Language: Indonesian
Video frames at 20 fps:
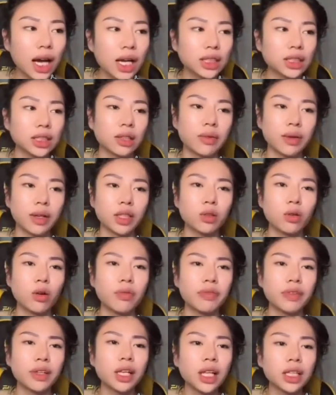sewain
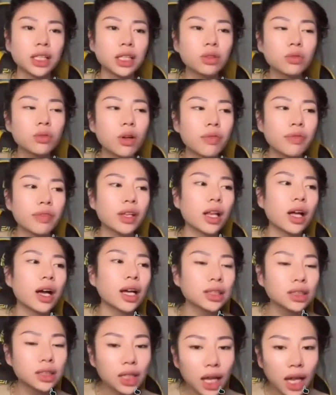gue villanya juga villa
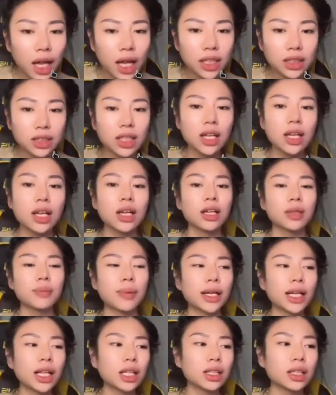gak jelas
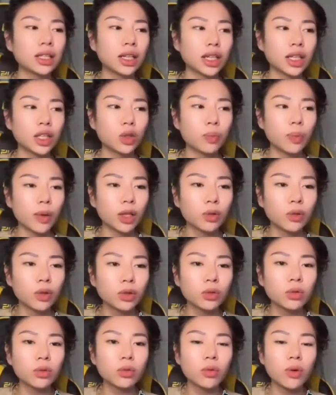padahal kehidupan gue
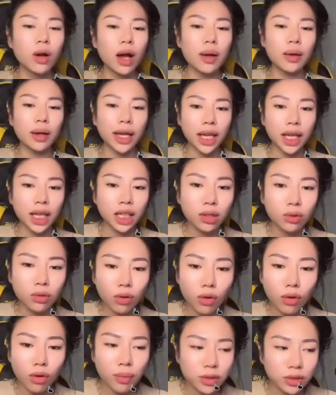tuh gue gak kayak gitu
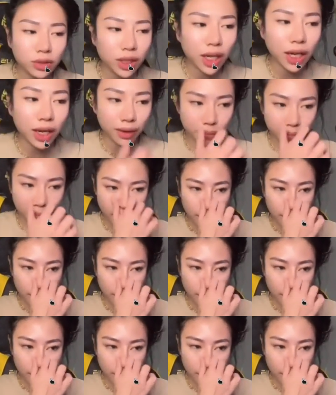loh maksudnya kayak